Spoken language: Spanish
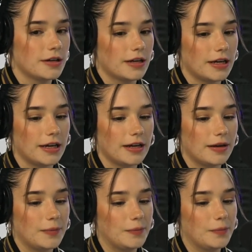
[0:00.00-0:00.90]

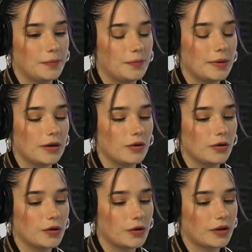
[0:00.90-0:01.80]
Em, pero
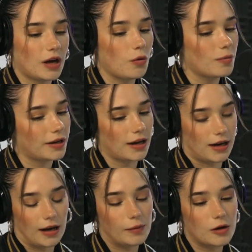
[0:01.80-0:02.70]
yo creo que aún me queda
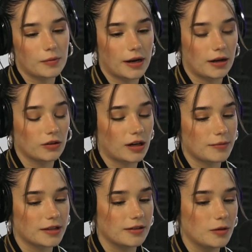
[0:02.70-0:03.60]
camino para encontrar
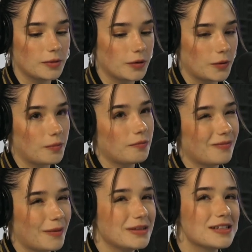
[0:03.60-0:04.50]
mi estilo. Pero
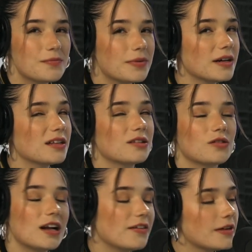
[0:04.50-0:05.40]
a mí siempre, de
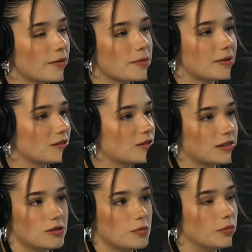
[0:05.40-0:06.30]
toda la vida, mi pasión ha
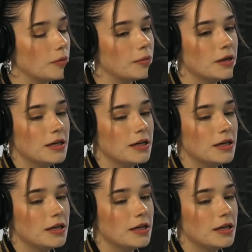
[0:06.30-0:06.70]
sido el pop.